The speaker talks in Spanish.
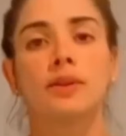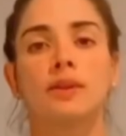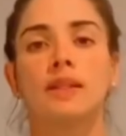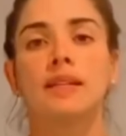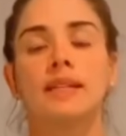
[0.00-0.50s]

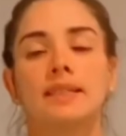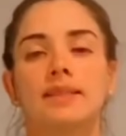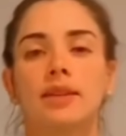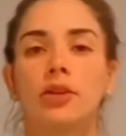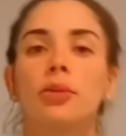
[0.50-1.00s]
He
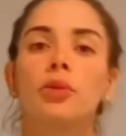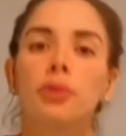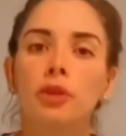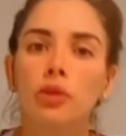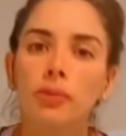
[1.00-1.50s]
estado muy
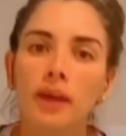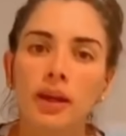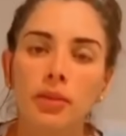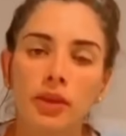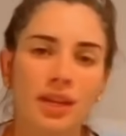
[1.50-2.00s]
preocupada
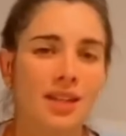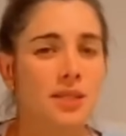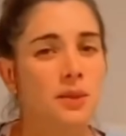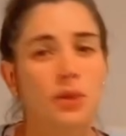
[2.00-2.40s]
porque he recibido